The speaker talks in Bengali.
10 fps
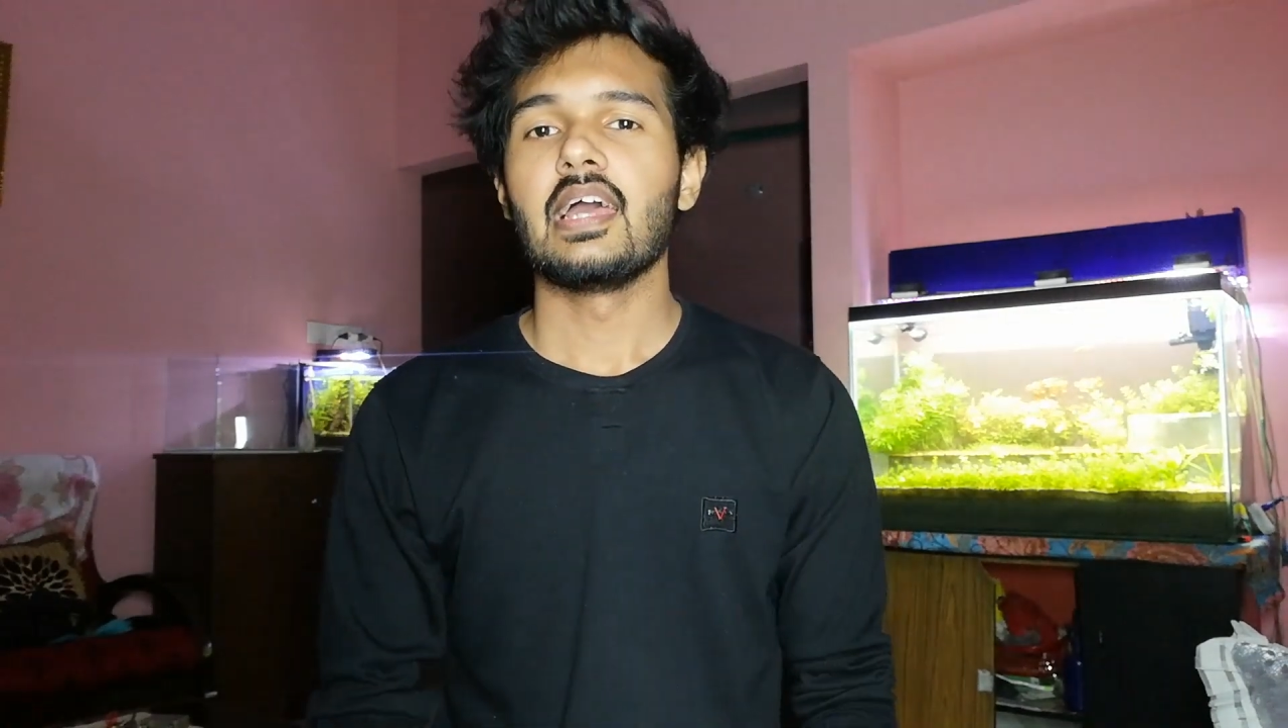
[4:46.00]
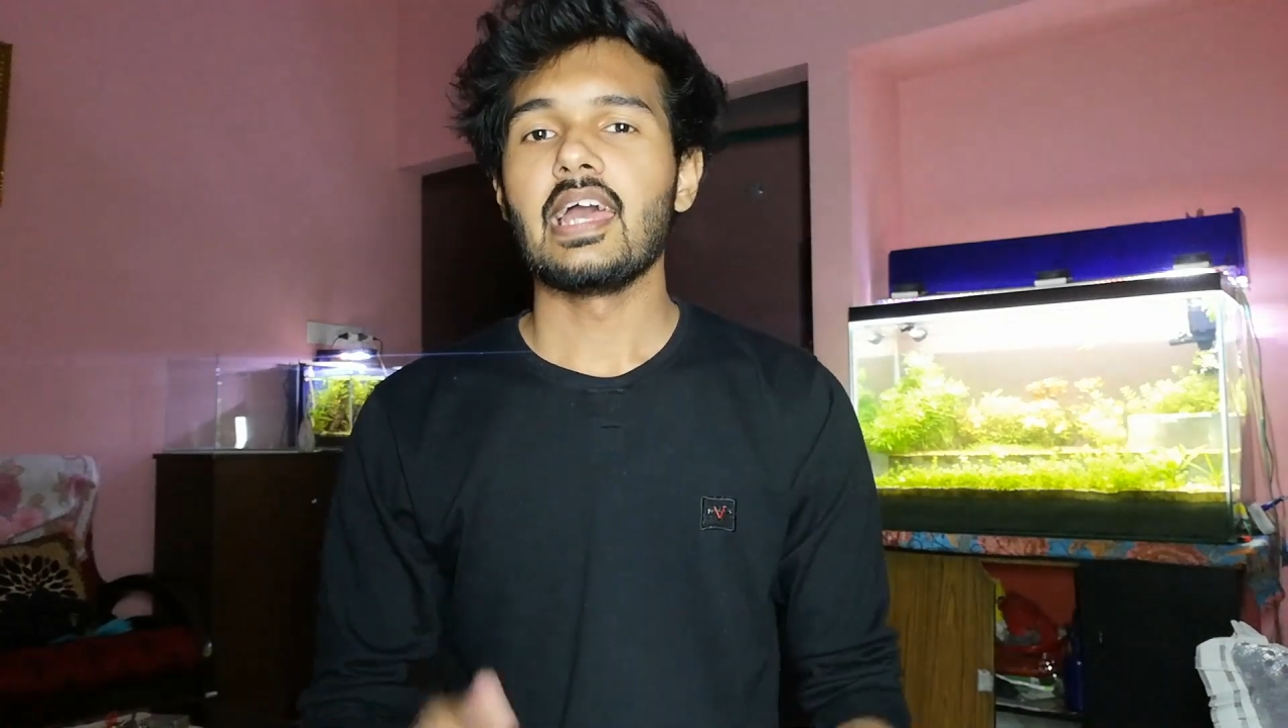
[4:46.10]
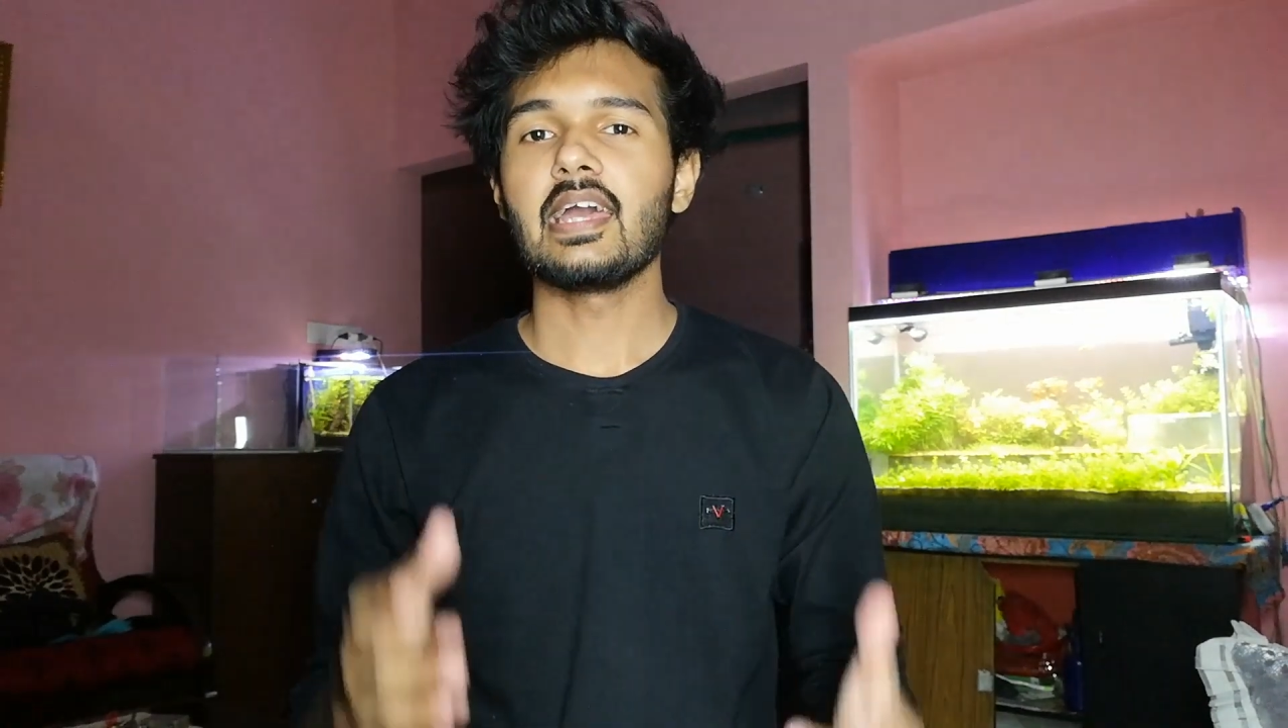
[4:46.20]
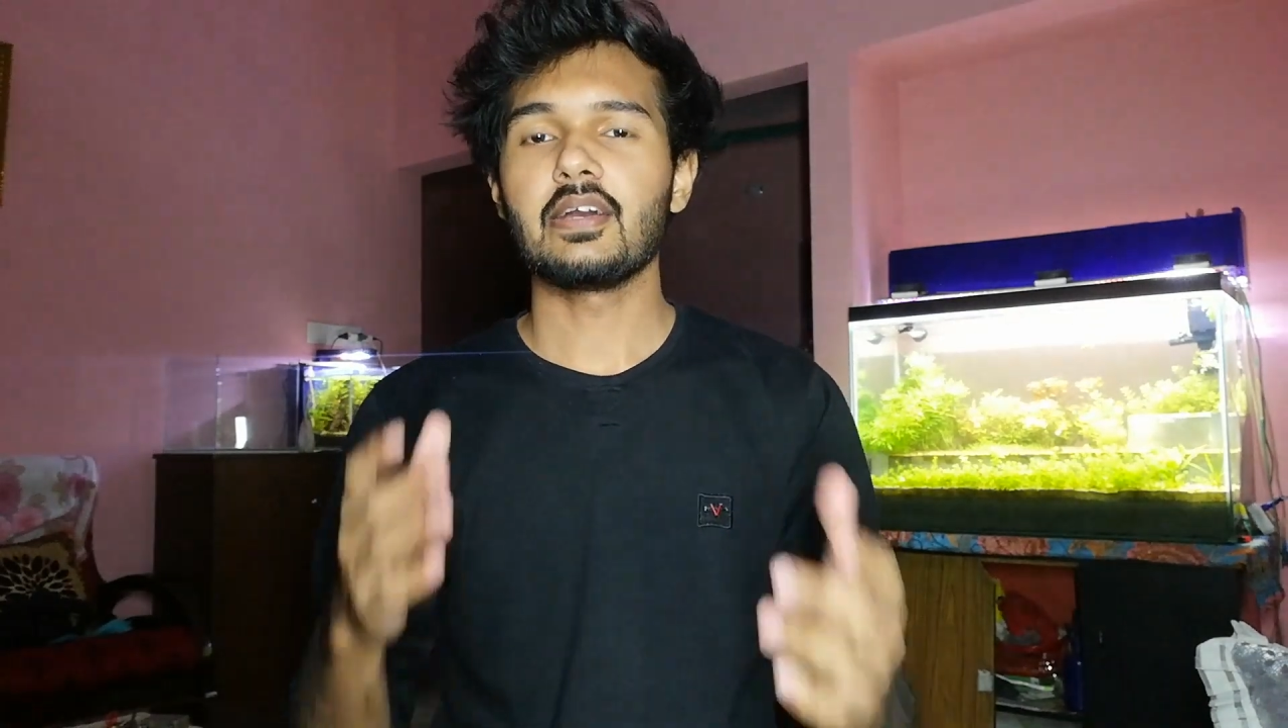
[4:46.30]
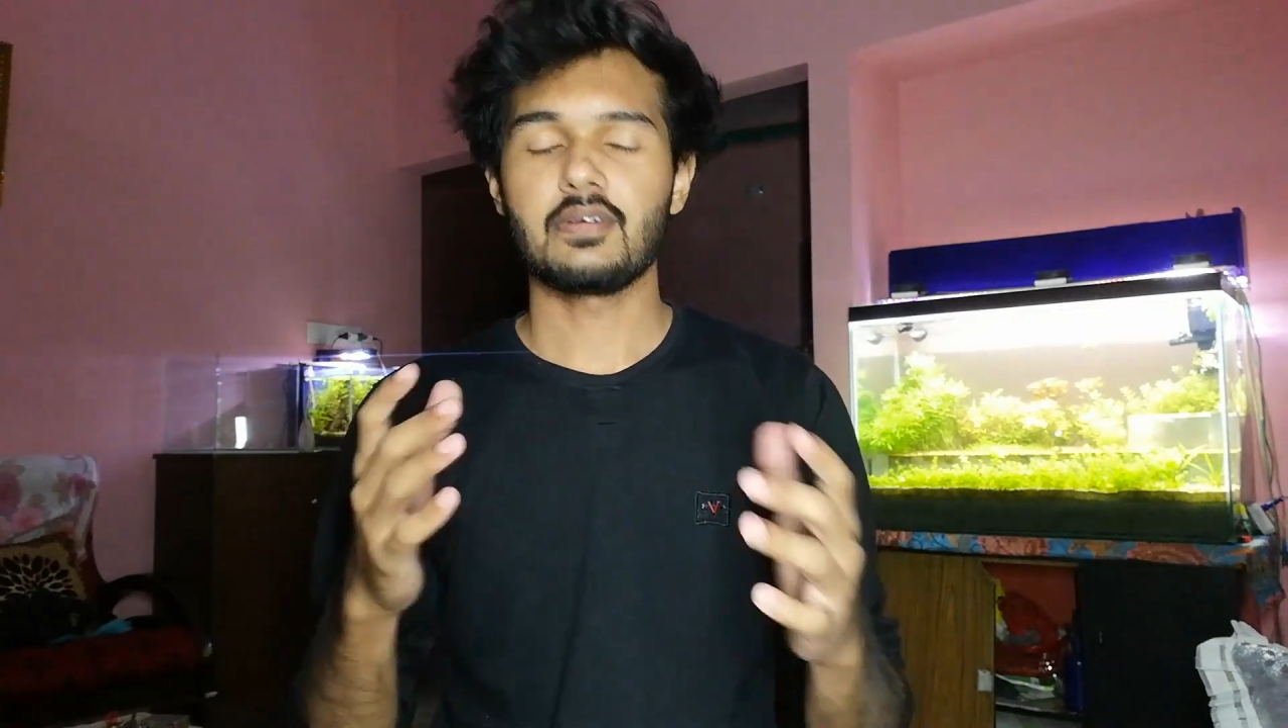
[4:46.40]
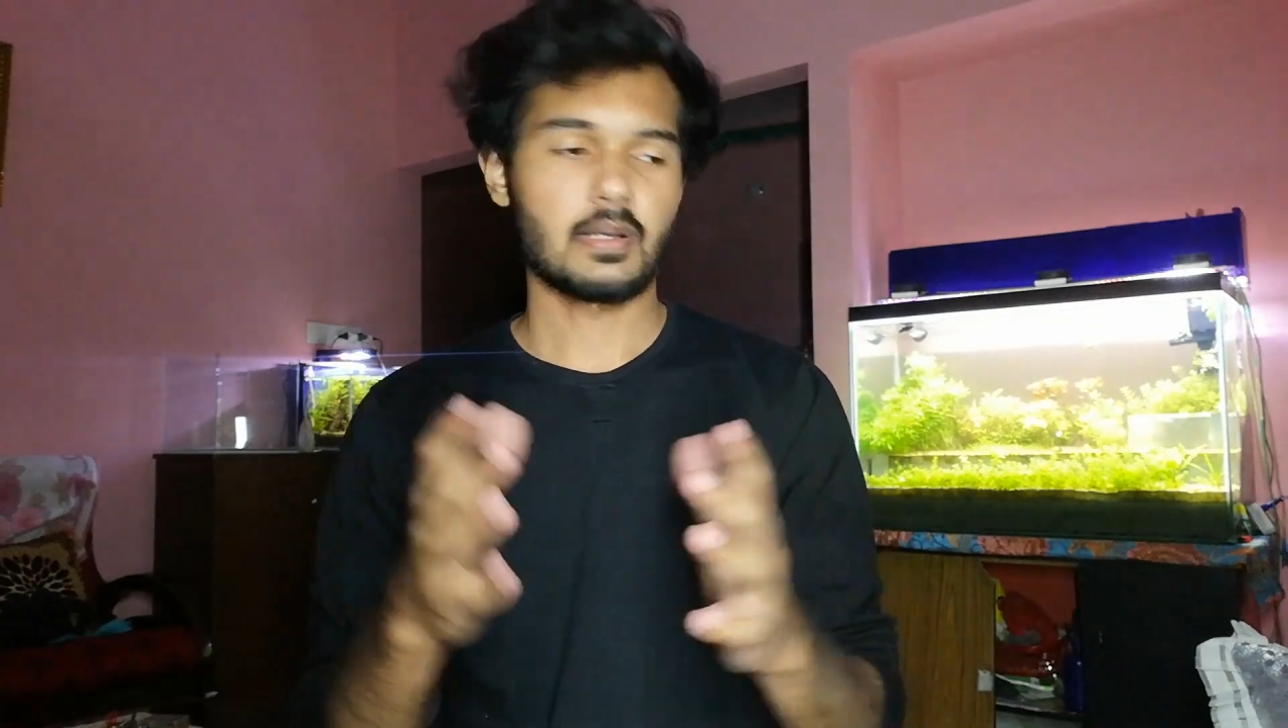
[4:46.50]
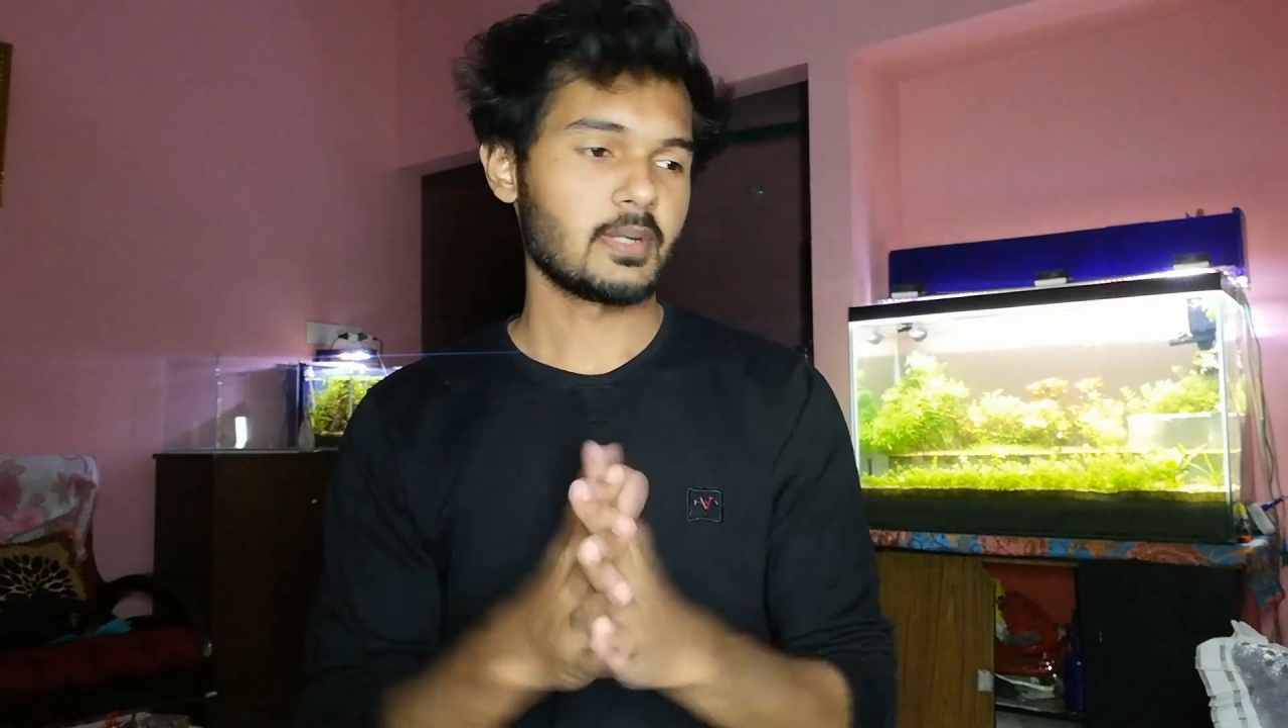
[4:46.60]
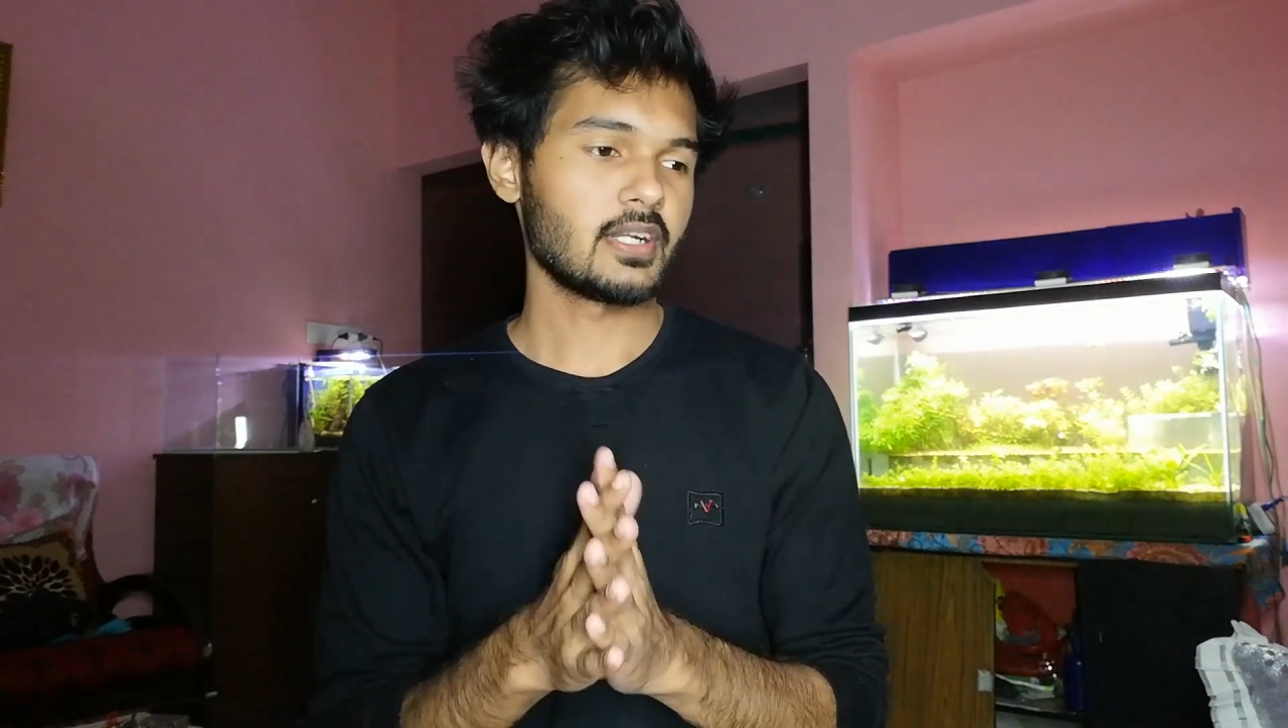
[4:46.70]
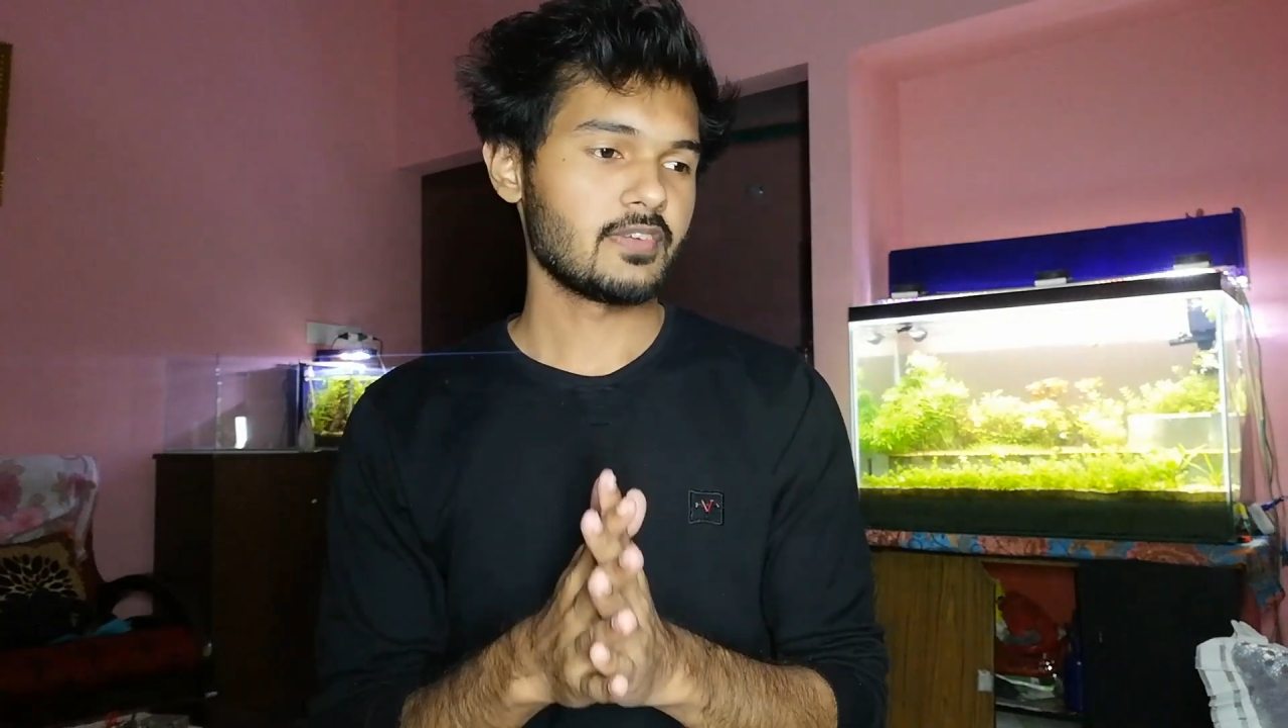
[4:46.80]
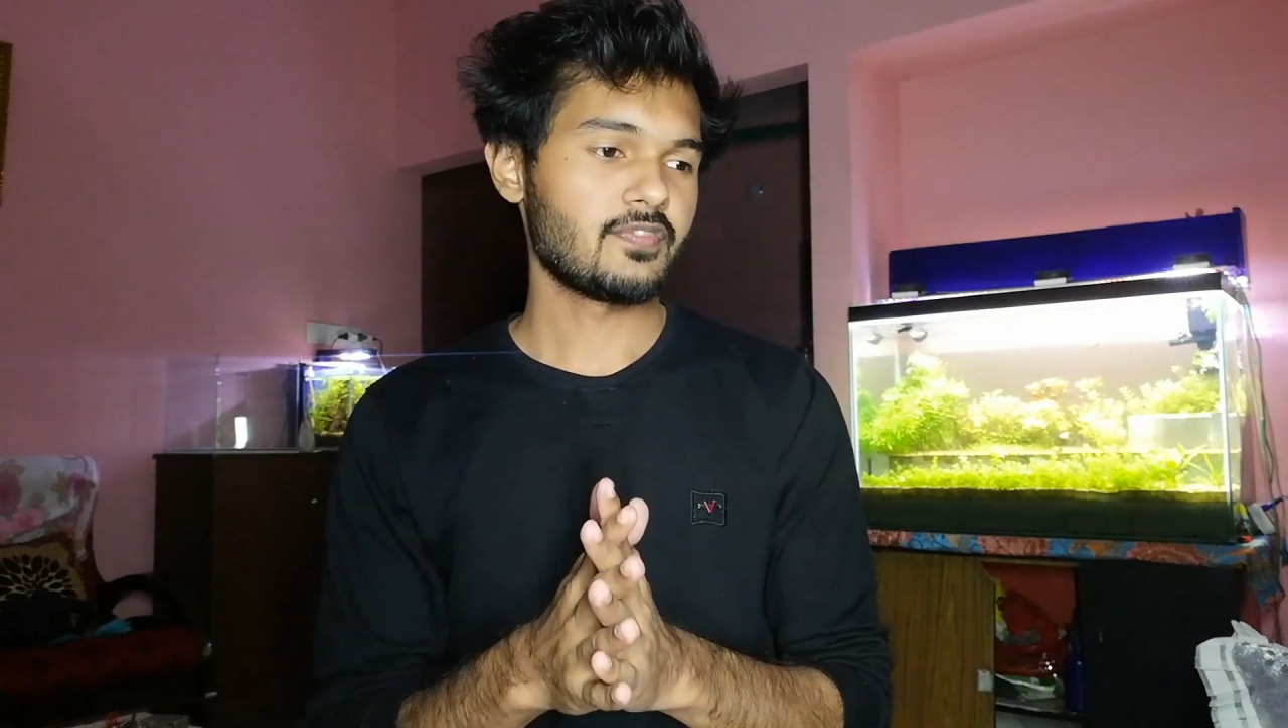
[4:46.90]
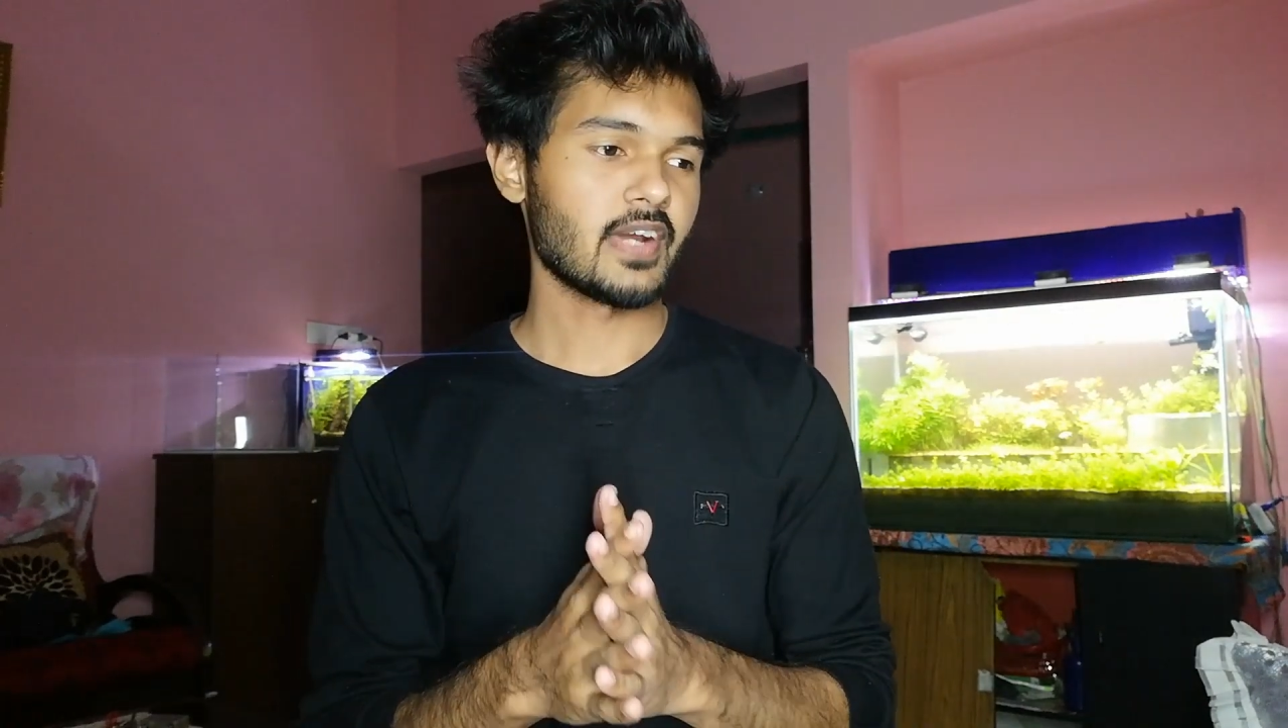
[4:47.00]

হ্যাঁ আমার